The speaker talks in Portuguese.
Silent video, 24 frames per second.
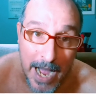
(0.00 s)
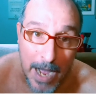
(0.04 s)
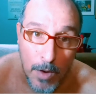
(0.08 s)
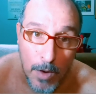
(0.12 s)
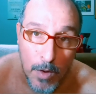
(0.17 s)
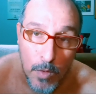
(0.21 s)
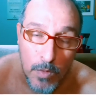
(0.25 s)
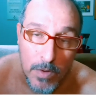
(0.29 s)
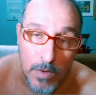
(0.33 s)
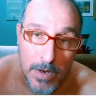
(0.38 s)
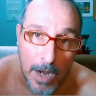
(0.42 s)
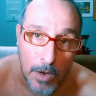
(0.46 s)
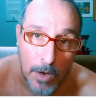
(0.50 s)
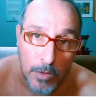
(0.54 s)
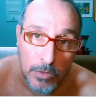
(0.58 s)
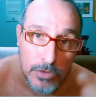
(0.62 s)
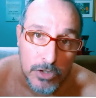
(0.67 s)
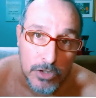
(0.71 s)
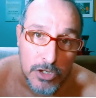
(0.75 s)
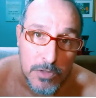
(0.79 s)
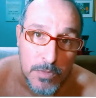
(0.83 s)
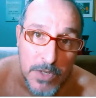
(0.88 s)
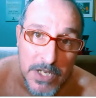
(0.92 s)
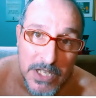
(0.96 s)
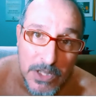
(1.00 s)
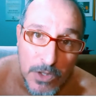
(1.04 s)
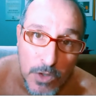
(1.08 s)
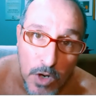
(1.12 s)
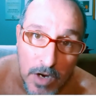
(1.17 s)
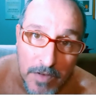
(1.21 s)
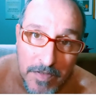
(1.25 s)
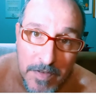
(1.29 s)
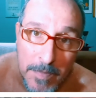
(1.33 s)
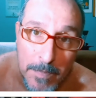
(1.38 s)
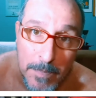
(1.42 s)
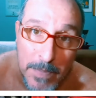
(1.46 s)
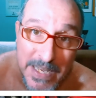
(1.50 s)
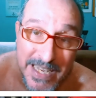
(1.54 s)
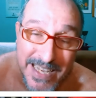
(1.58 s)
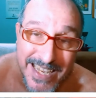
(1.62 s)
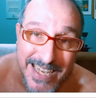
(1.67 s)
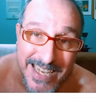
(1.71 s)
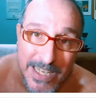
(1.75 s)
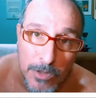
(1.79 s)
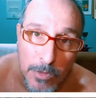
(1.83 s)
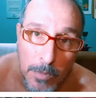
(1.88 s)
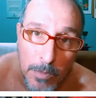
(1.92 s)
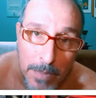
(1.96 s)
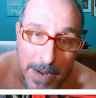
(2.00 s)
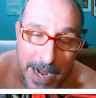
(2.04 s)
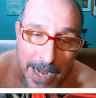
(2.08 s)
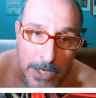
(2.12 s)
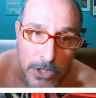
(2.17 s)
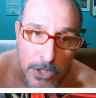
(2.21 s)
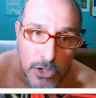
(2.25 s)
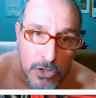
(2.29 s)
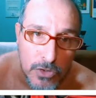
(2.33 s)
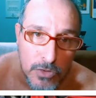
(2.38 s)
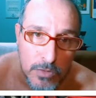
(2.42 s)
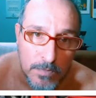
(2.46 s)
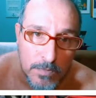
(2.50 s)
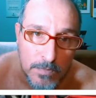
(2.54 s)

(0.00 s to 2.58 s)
é um carro 2009, pequeno, baixo.